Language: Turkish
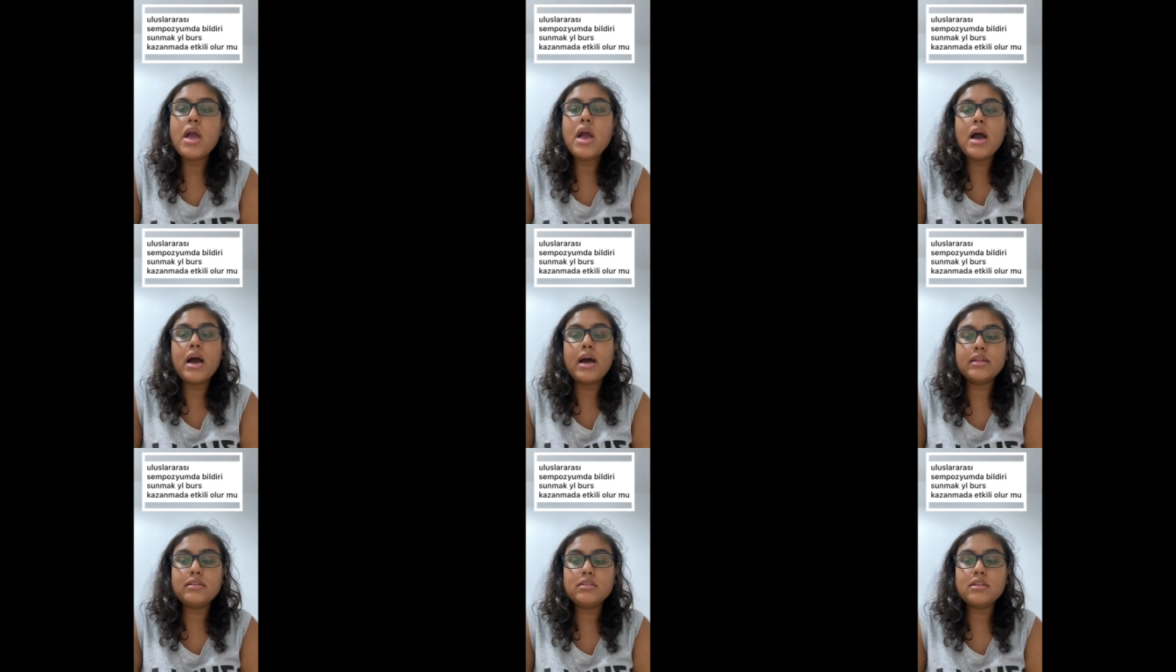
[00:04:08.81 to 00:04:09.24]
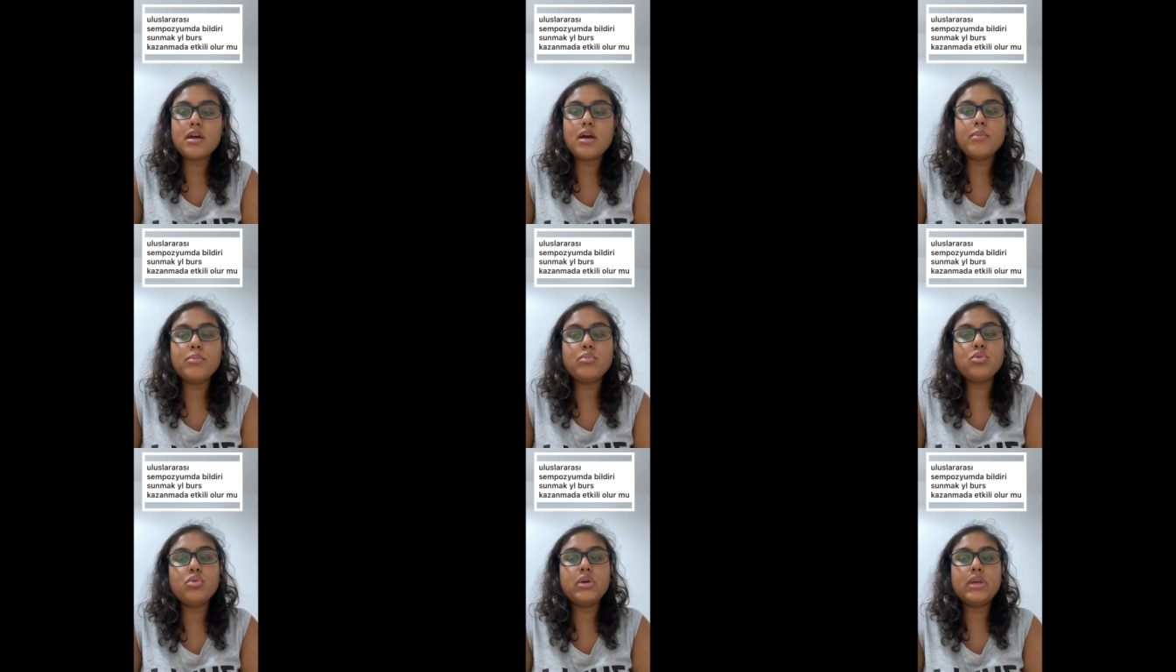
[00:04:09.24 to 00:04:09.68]

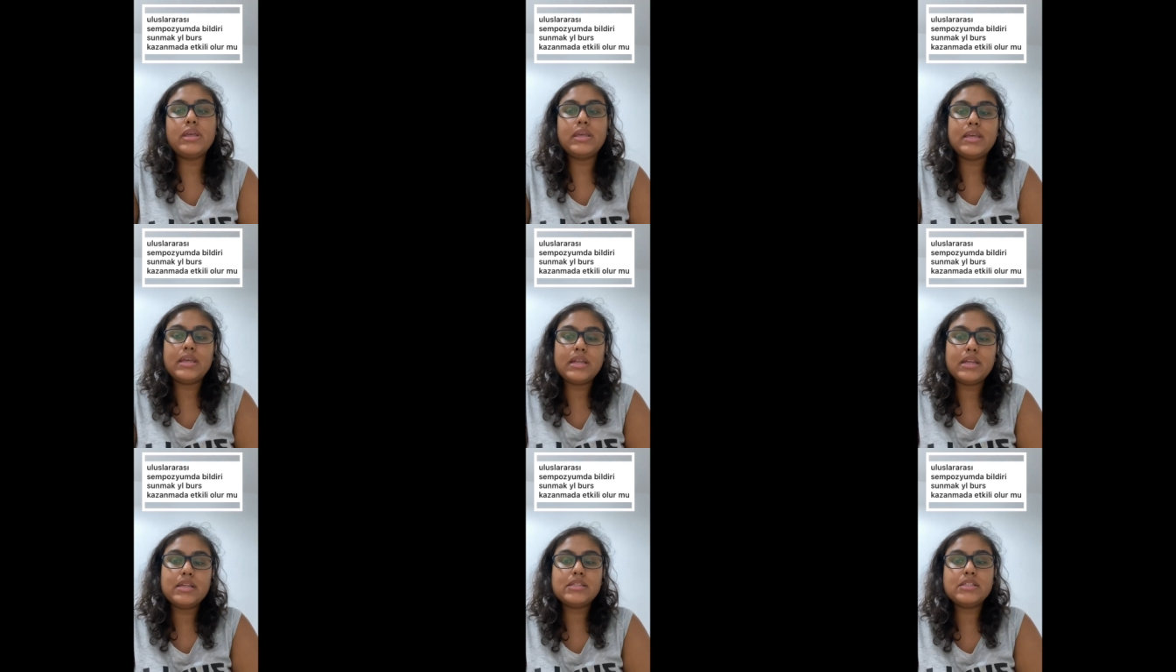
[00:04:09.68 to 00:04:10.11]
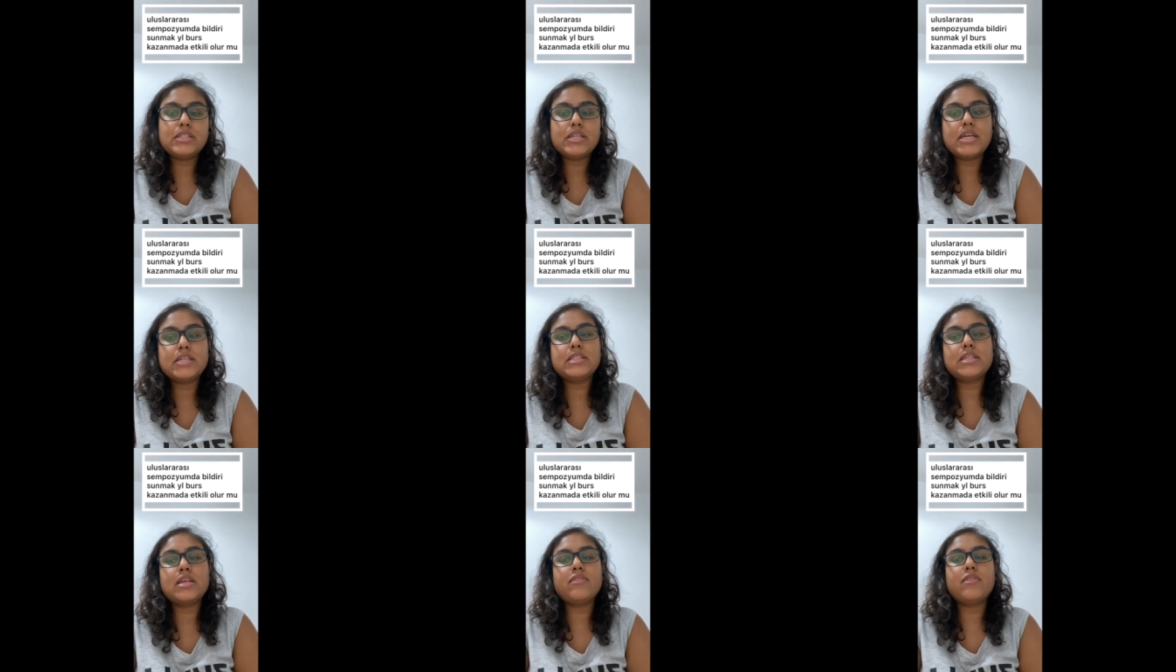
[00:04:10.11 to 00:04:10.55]
Hatta bu İngilizce
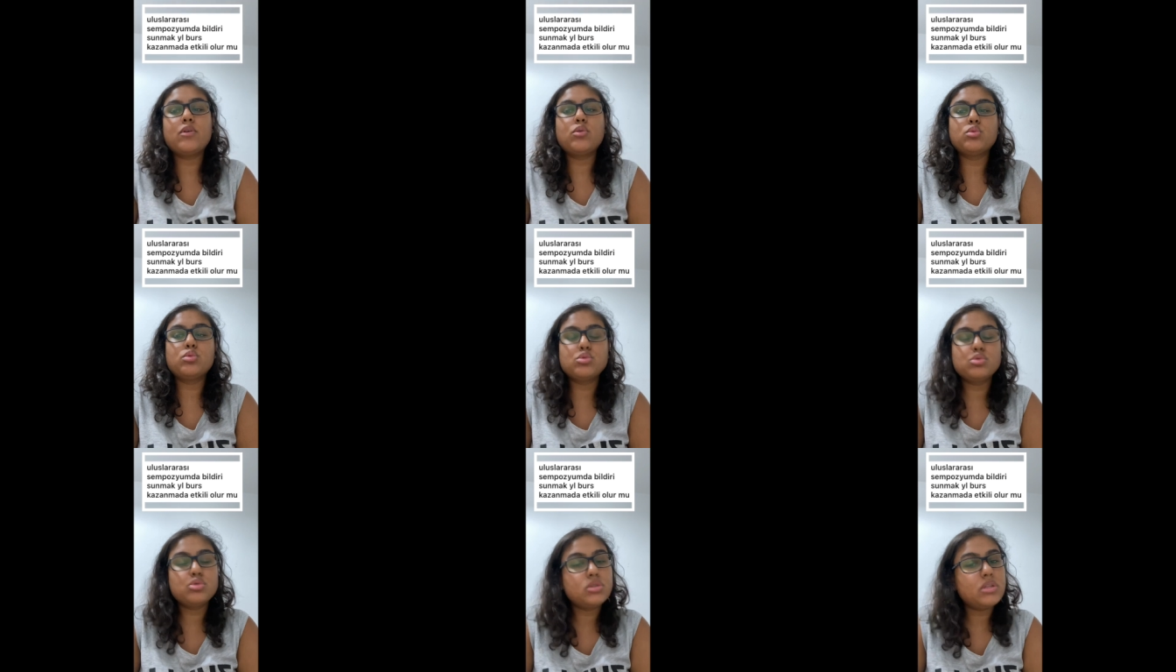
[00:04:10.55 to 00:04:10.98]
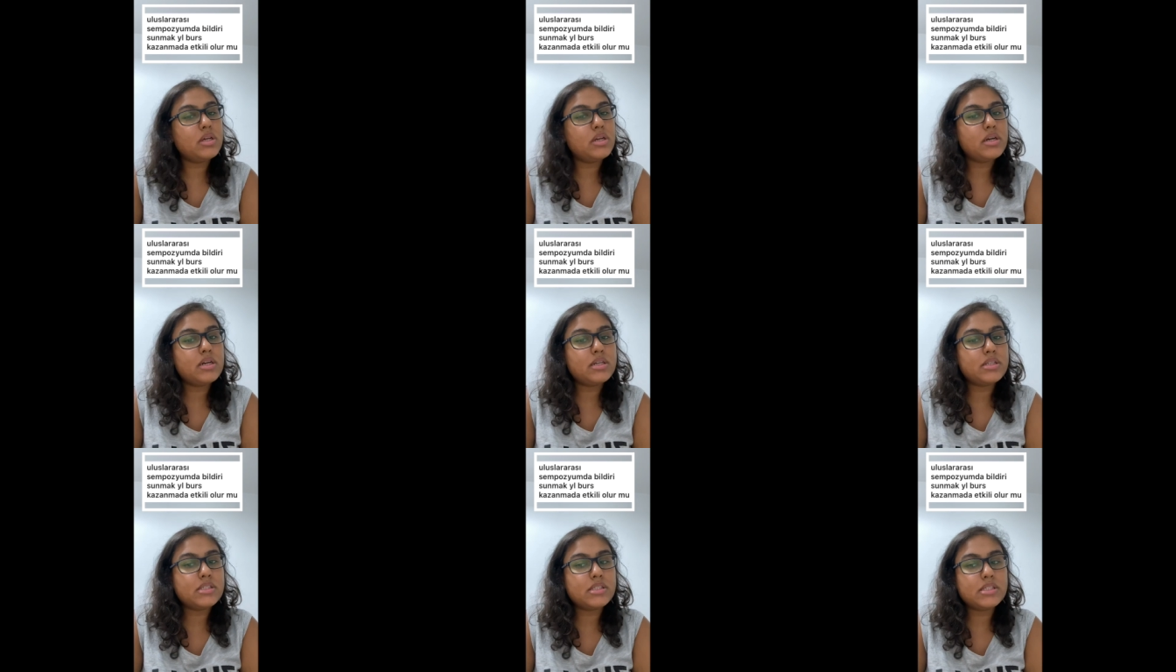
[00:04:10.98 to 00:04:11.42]
ise ve
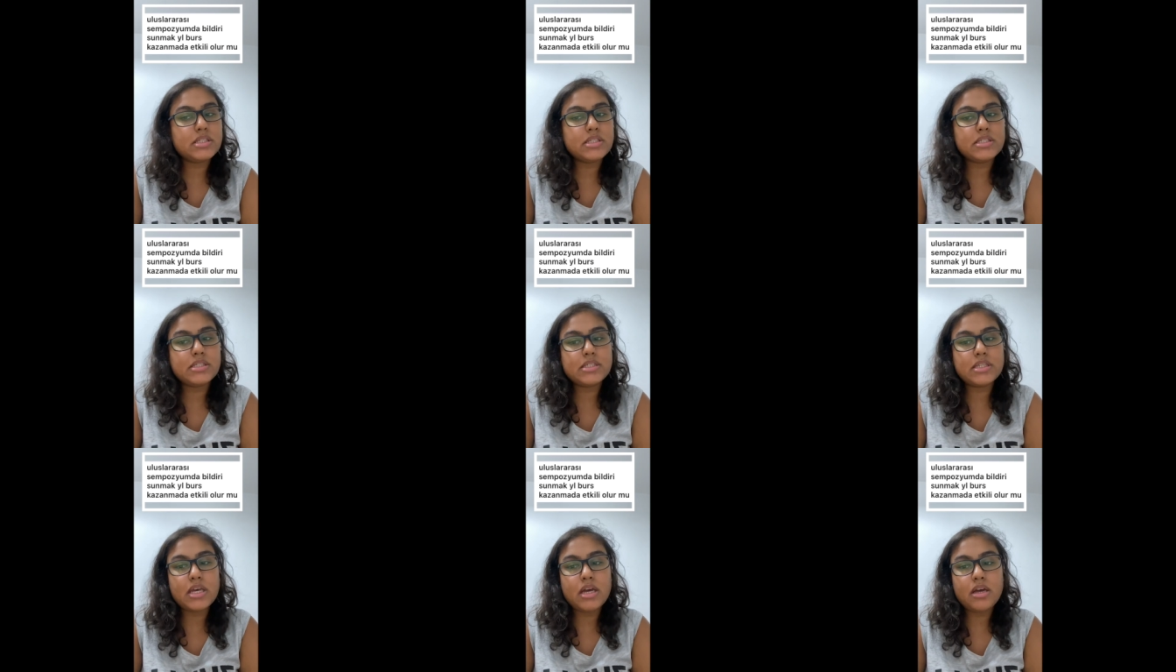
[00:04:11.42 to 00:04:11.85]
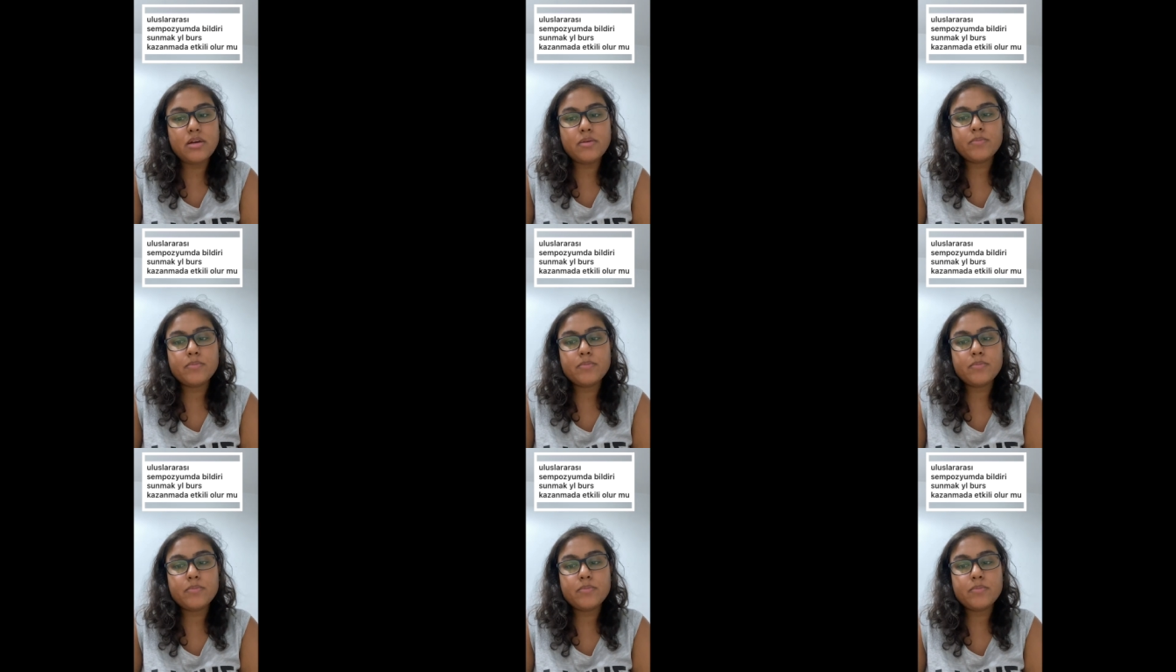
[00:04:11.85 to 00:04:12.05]
uluslararası ise